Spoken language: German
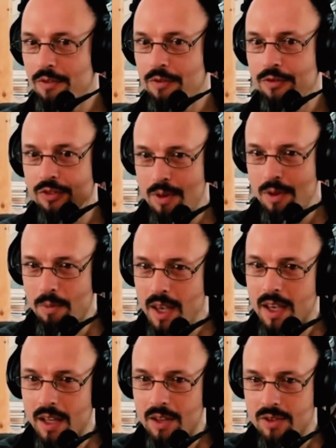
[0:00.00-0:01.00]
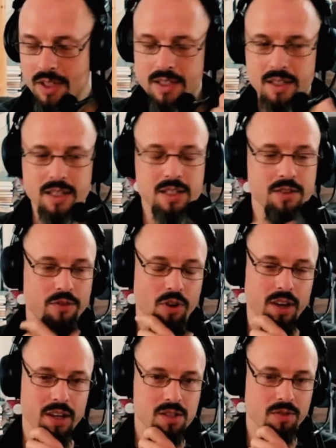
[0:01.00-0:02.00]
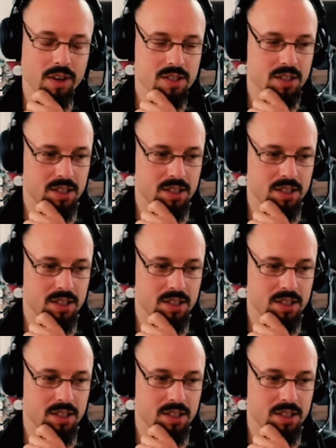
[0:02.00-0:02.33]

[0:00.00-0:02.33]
für mich, also diese, diese Vorgehensweise,